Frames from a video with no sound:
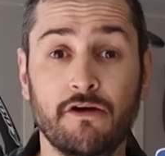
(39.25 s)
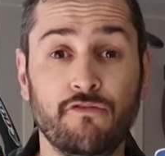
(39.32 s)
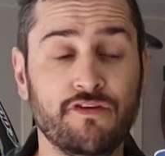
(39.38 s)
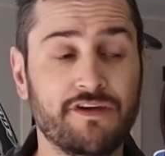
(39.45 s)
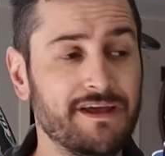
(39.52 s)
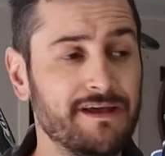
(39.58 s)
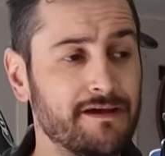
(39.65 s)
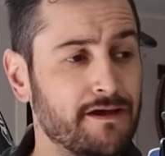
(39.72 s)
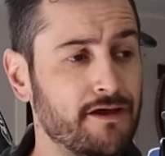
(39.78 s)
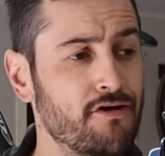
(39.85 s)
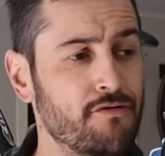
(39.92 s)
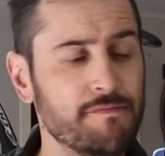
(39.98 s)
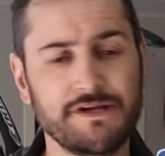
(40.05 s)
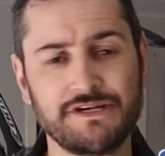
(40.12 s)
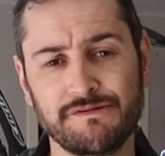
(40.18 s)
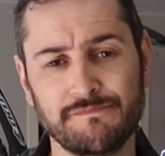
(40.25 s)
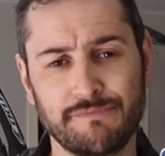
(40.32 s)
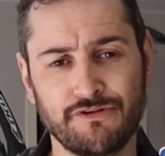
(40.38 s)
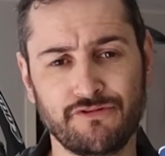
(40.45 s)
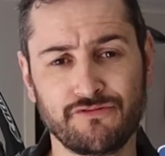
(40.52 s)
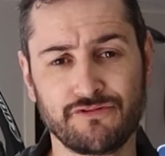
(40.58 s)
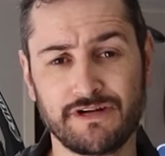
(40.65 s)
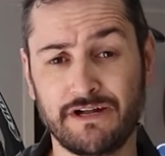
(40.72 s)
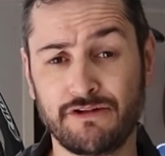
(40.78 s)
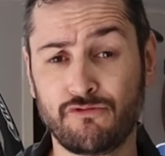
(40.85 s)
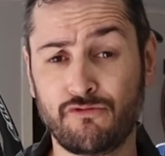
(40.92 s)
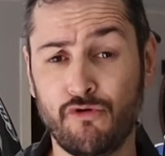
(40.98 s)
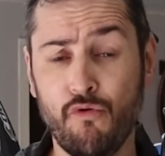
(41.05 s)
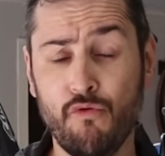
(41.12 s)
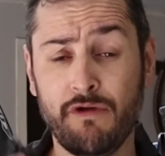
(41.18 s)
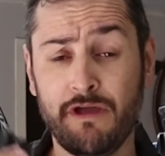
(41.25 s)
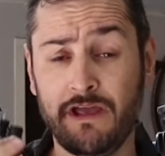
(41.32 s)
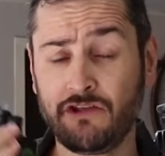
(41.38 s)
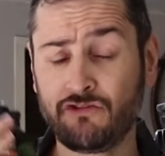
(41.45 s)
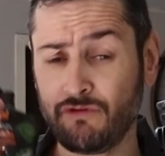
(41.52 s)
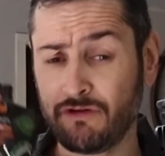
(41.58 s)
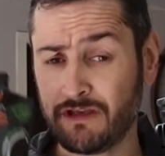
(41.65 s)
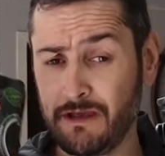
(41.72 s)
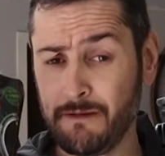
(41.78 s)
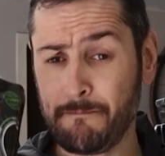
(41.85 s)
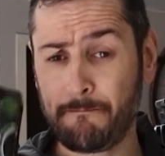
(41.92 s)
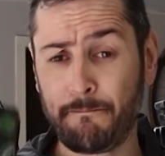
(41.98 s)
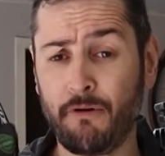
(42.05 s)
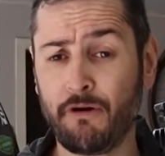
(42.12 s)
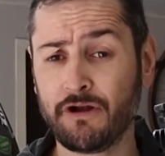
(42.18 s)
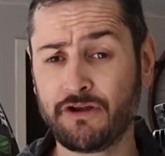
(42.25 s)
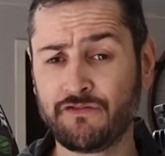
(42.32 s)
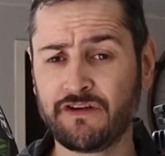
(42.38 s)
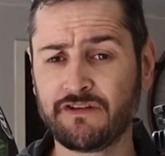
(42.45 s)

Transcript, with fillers: Eu fiquei realmente impressionado com o que isso aqui pode